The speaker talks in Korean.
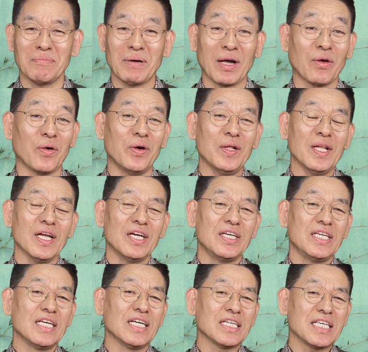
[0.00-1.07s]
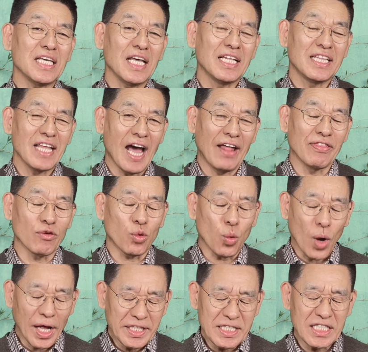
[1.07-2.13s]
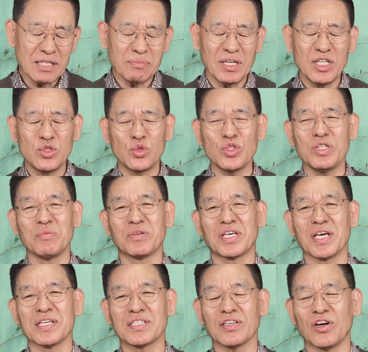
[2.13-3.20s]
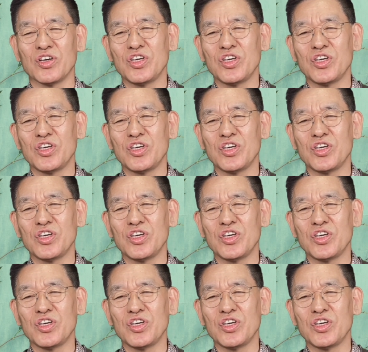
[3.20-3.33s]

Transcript: 바로 여기에 대한 관점을 주님께서